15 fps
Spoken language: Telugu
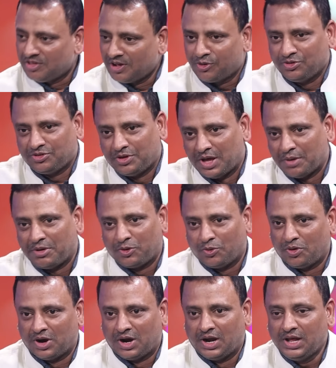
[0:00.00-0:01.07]
సార్ కొంచెం
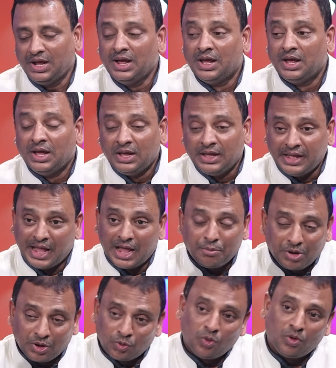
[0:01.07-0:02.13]
ఏమనుకోకండి
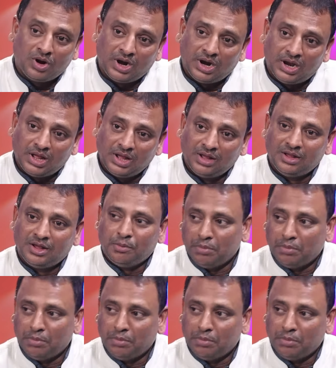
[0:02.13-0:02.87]
ఏమనుకోకండి